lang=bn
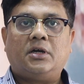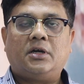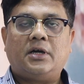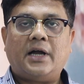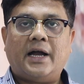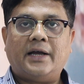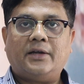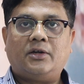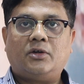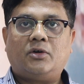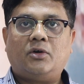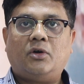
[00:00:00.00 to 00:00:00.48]

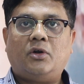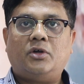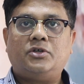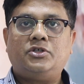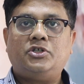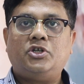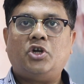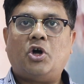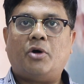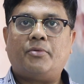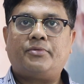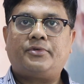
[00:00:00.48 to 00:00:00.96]

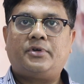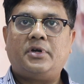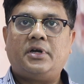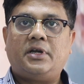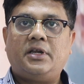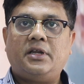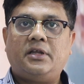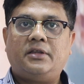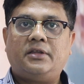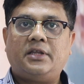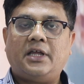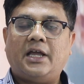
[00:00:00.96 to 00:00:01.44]
গাইনোকোলজি
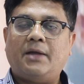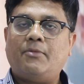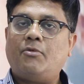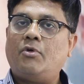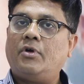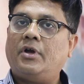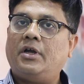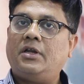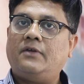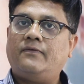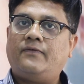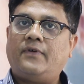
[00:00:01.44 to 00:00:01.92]
অবস্টেটিক্স এবং
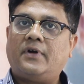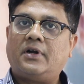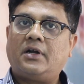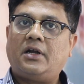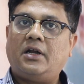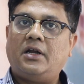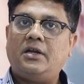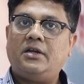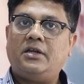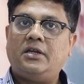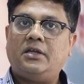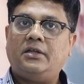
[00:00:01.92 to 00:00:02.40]

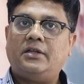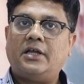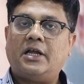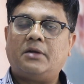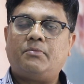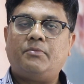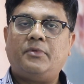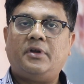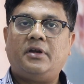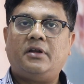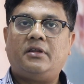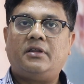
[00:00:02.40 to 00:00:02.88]
ইনফার্টিলিটি দ্যাট
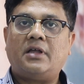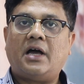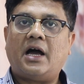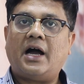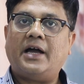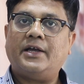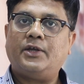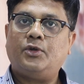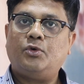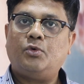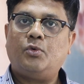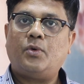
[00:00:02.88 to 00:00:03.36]
মিনস
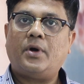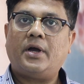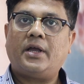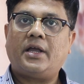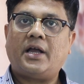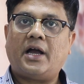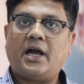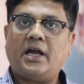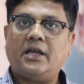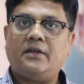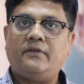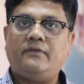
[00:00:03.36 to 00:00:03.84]
আইইউআই
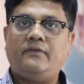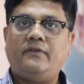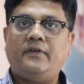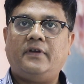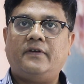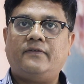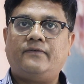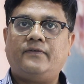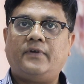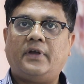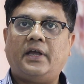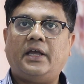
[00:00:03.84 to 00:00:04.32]

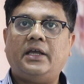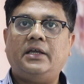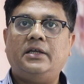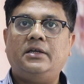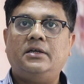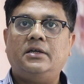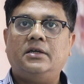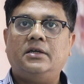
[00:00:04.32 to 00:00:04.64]
আইভিএফ এই